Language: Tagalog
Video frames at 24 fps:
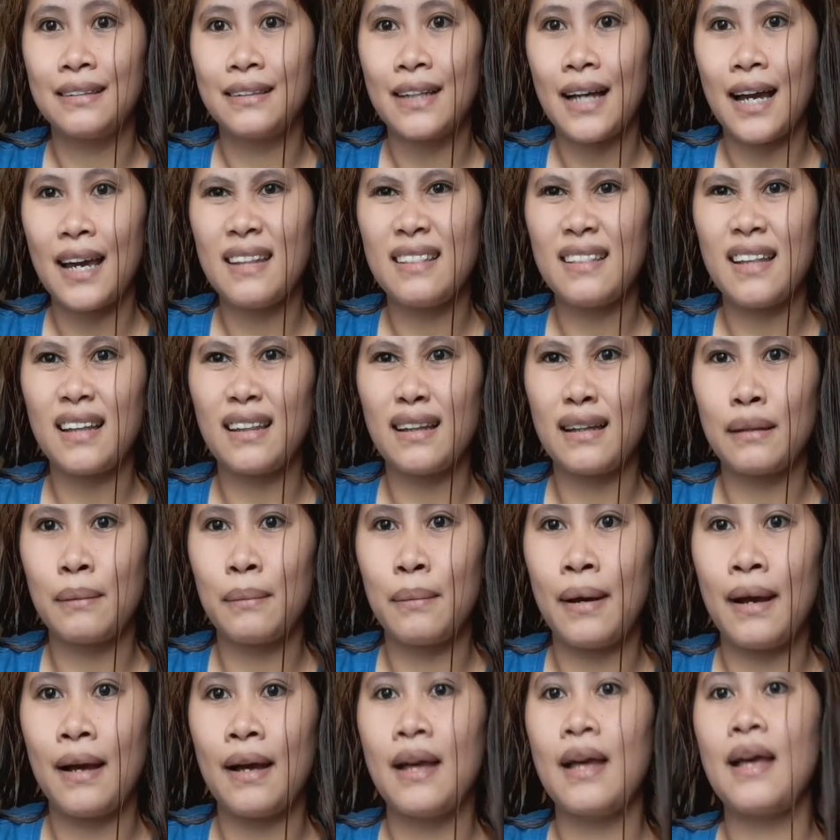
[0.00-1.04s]
kay
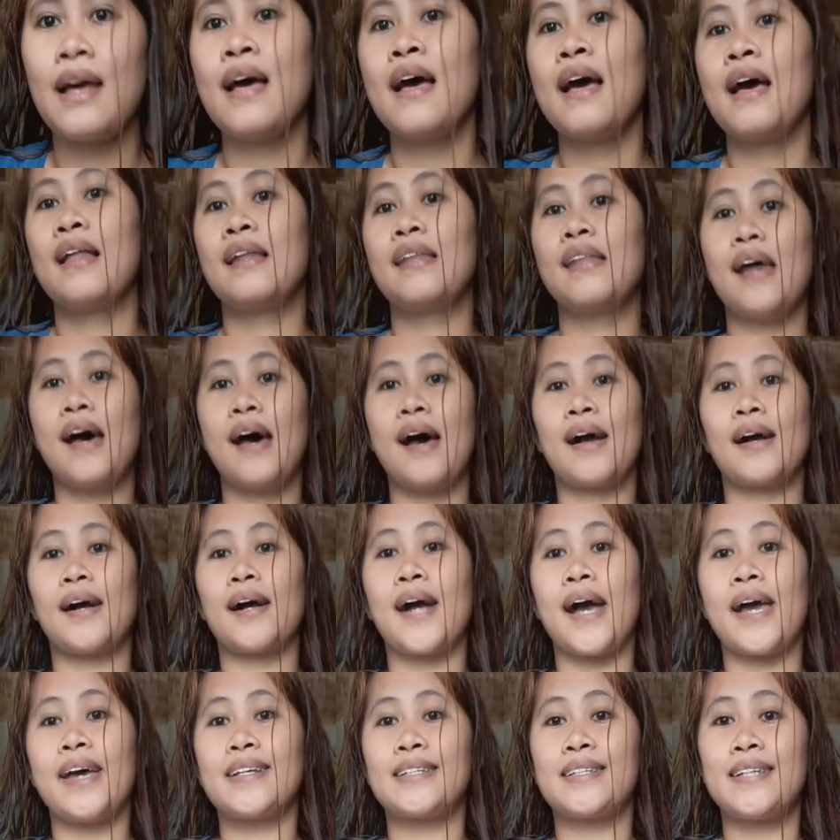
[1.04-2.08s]
tatataba na
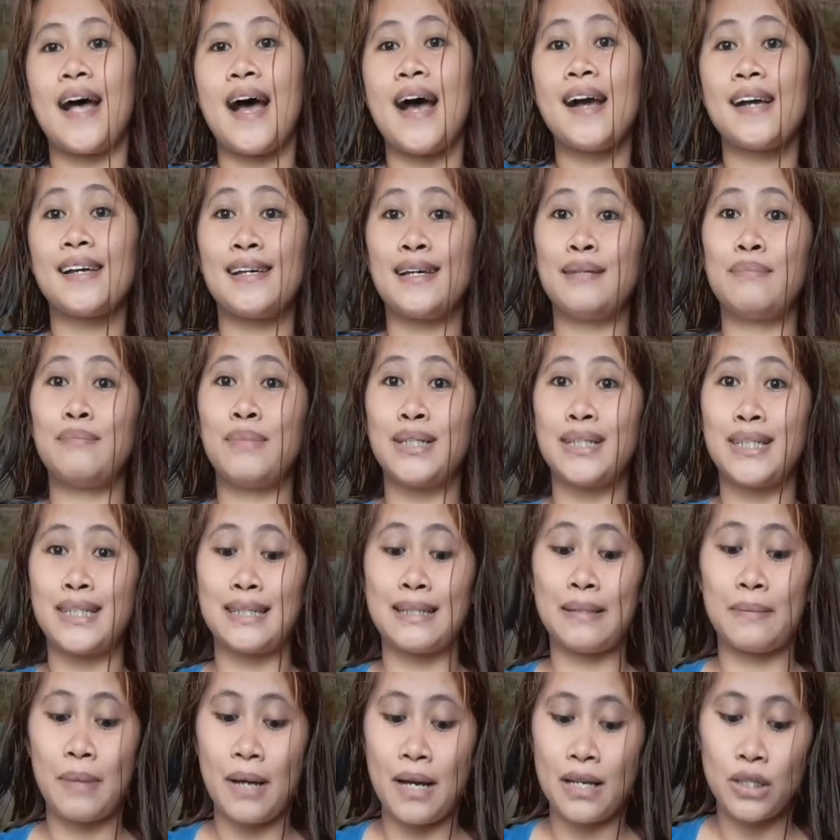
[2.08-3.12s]
kagaya sa akin,
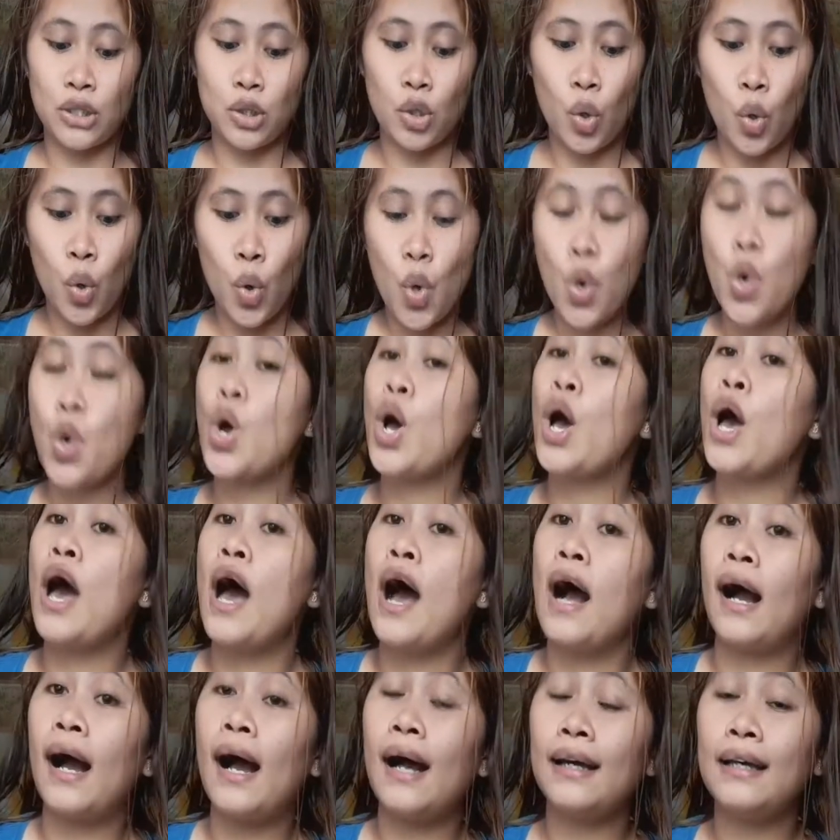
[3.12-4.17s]
matataba. So,
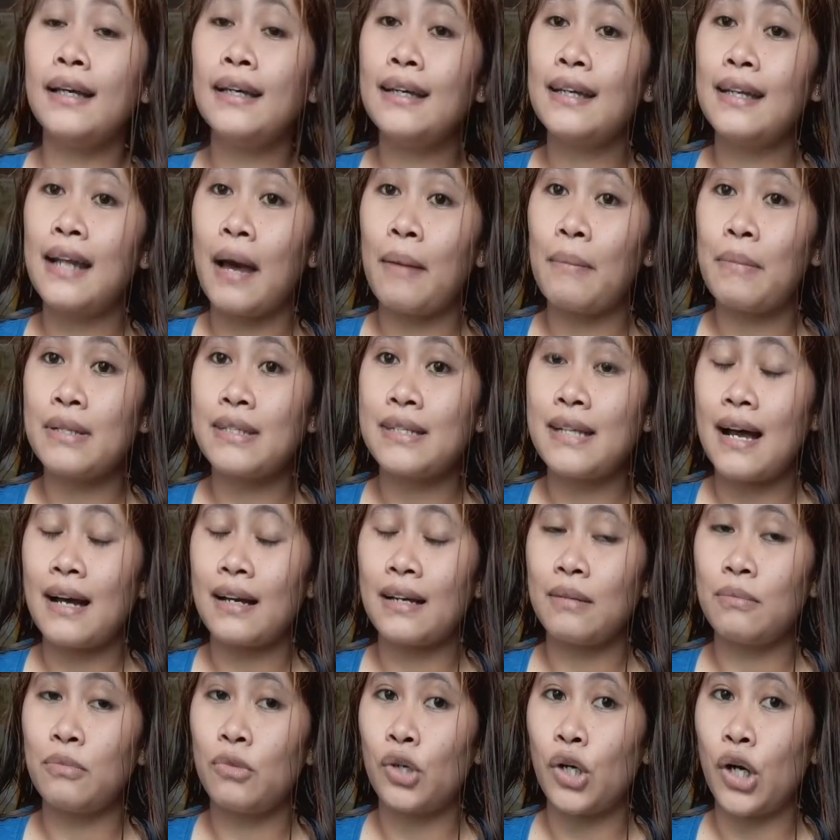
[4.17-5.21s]
ang aking ginamit sa
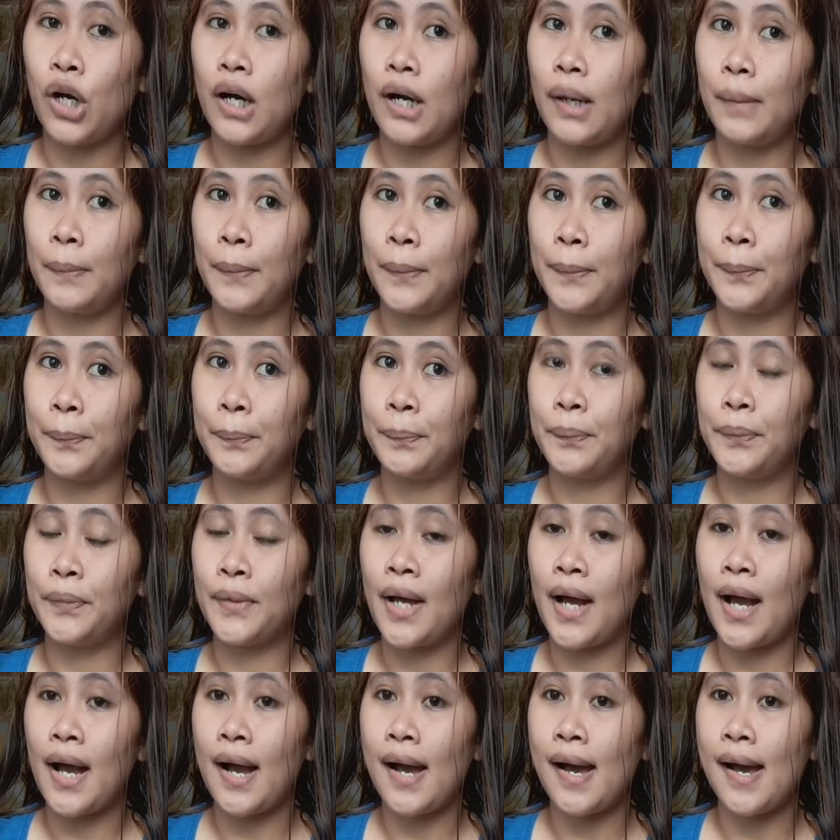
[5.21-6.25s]
akin mukha
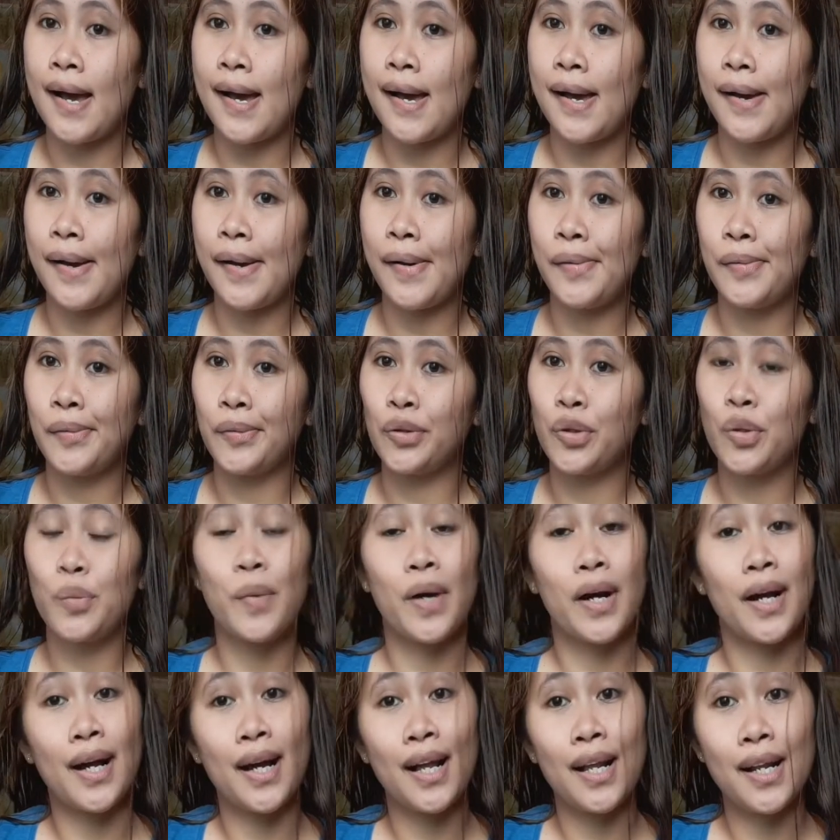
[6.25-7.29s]
na
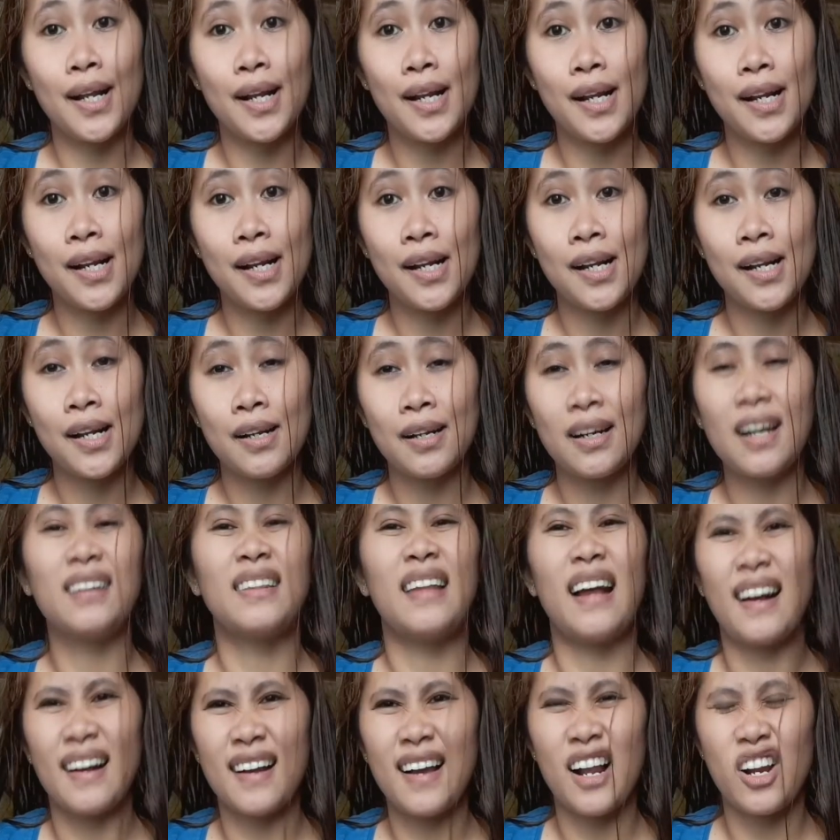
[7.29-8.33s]
tumanggal,
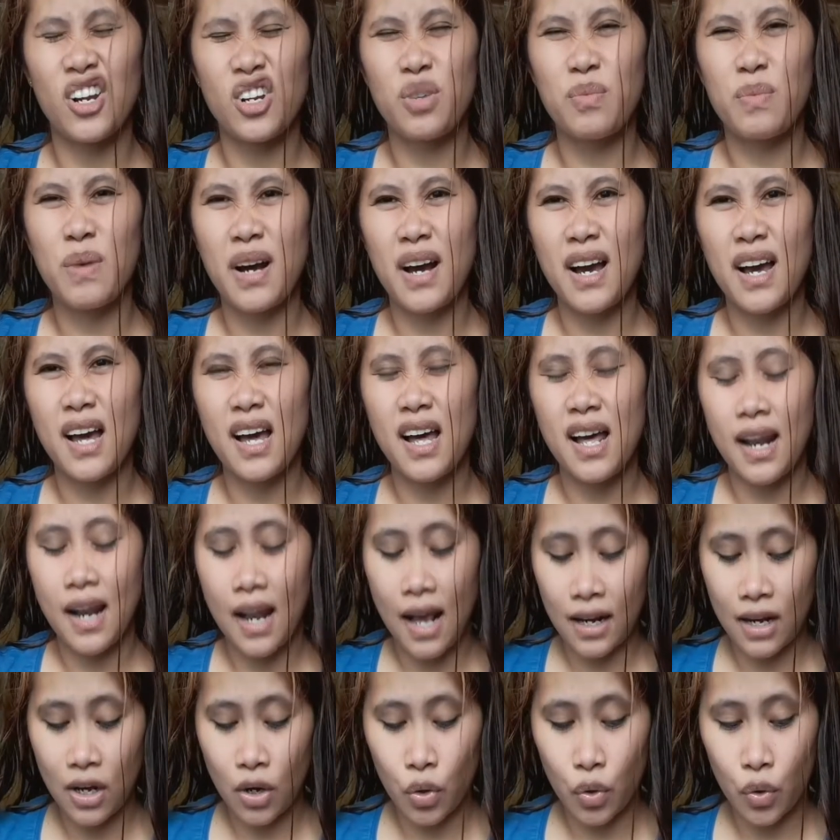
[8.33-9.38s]
natanggal yung mga
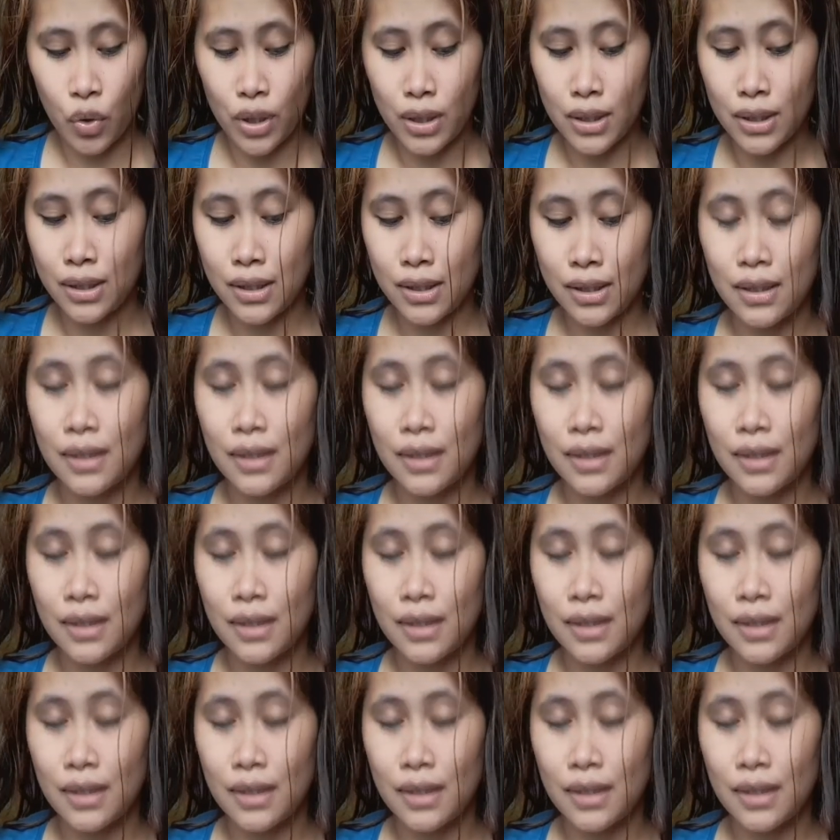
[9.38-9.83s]
alaga ko is